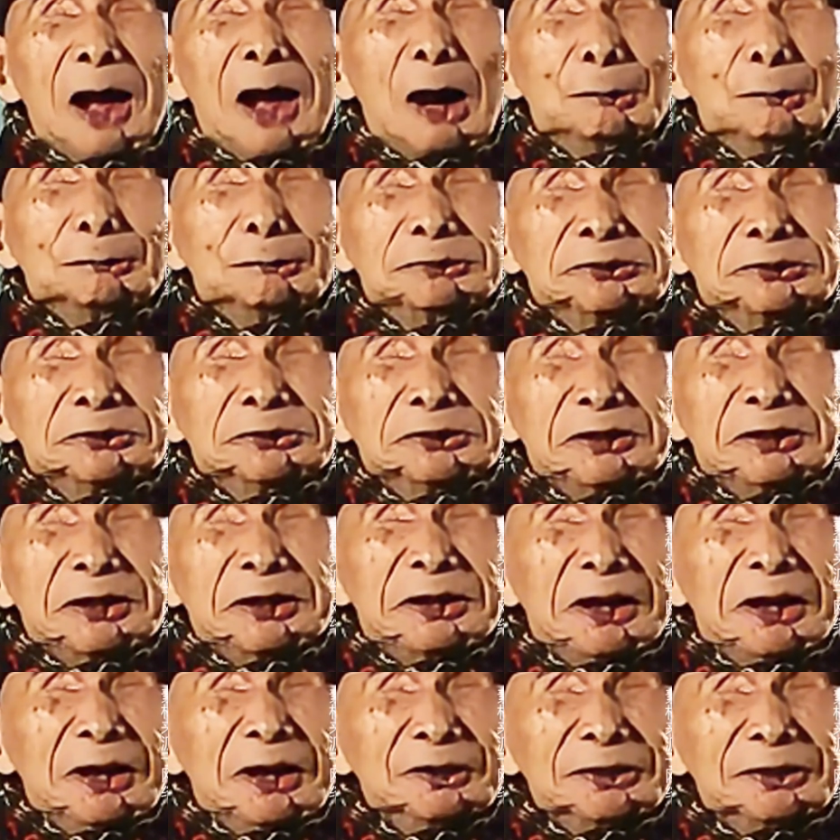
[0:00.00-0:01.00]
建民不
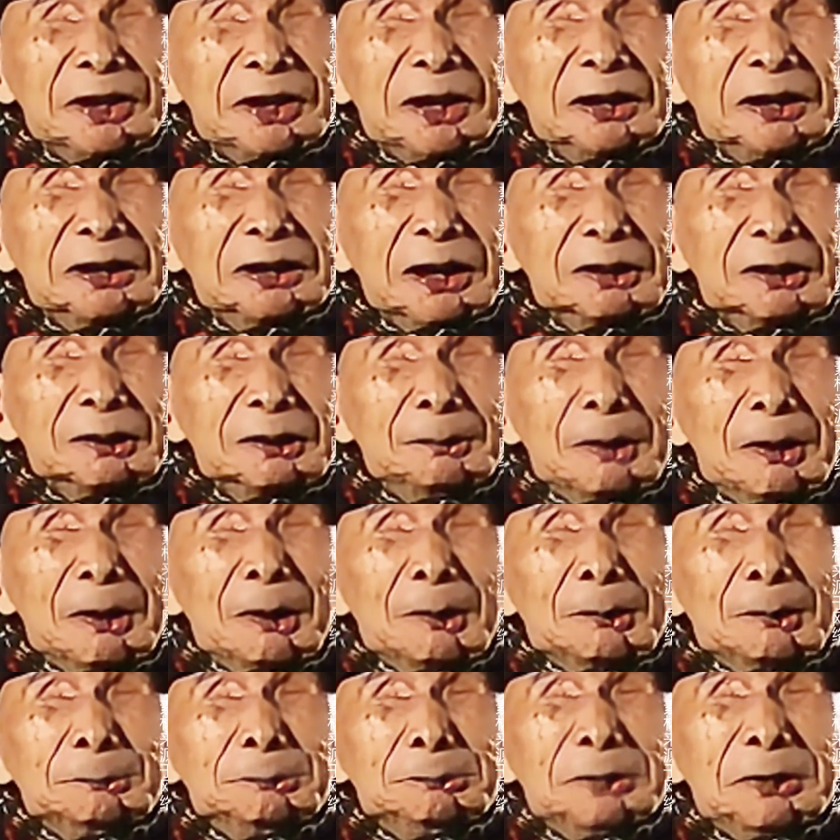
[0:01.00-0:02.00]
幸被流弹击
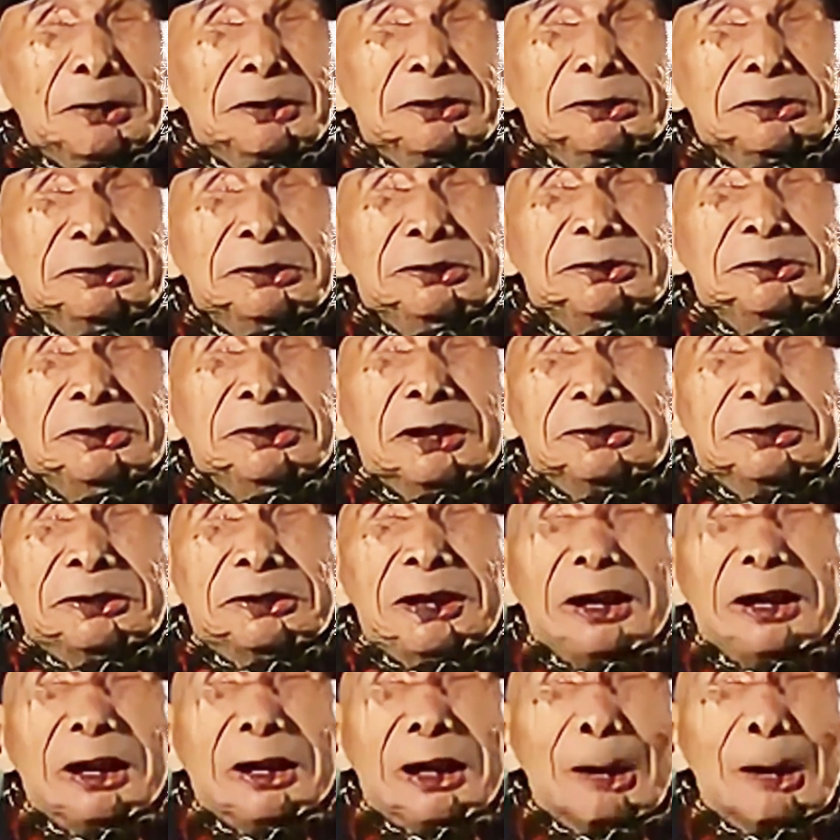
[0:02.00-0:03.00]
中，双目
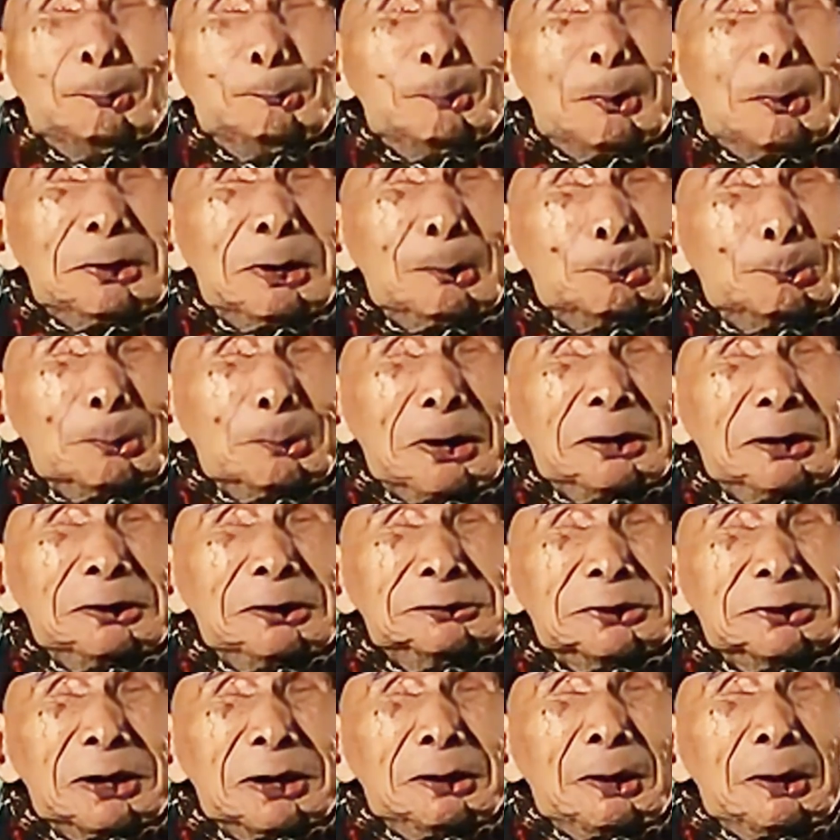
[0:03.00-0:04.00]
被炸伤，
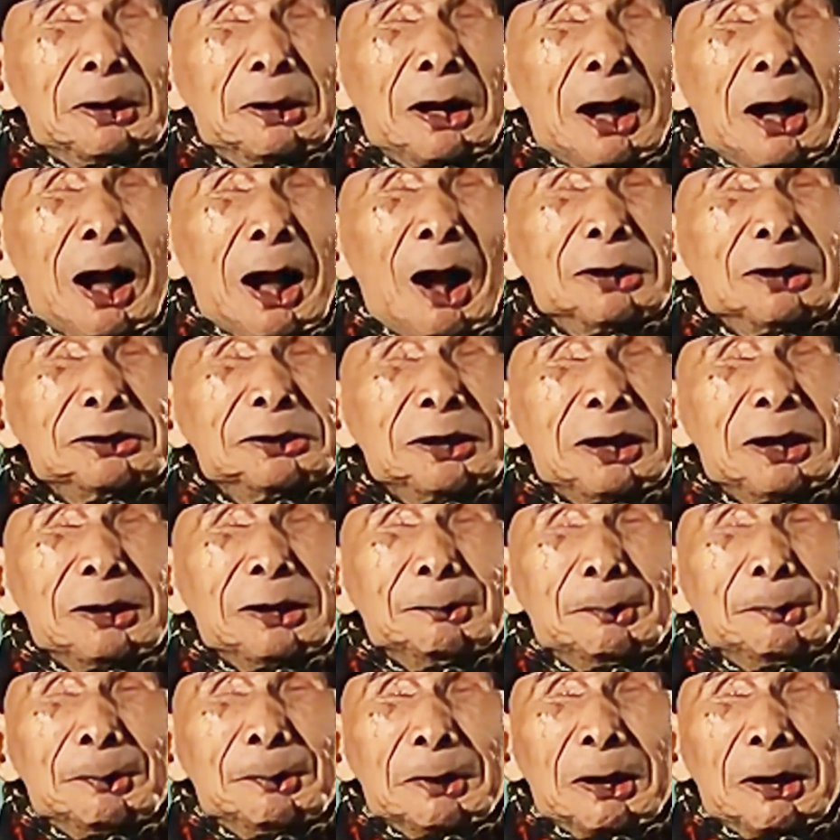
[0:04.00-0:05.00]
下巴也是血
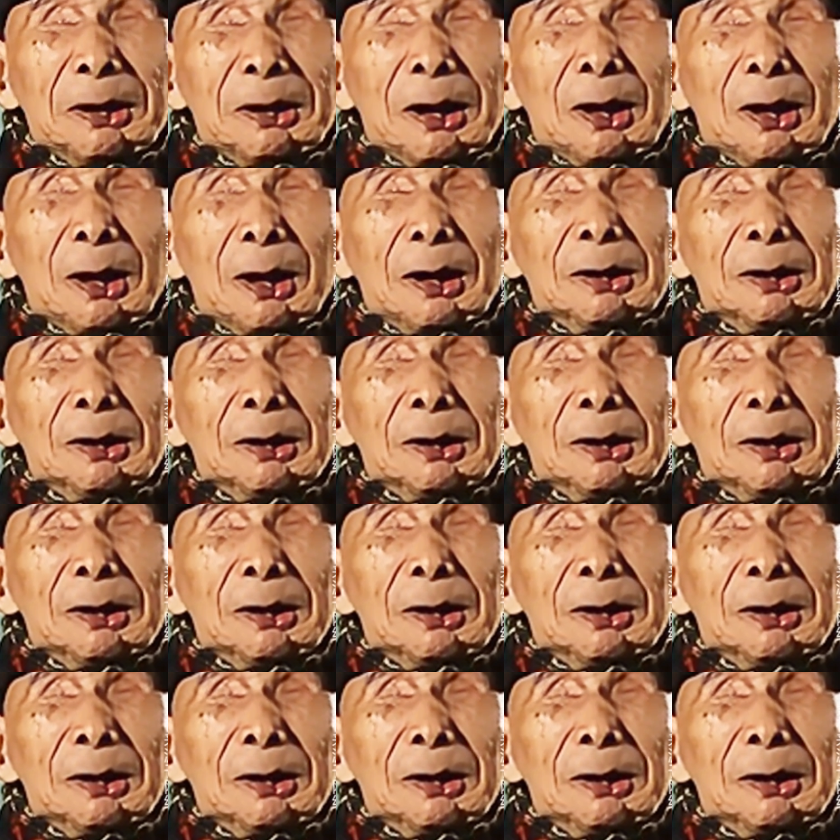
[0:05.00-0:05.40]
流不止。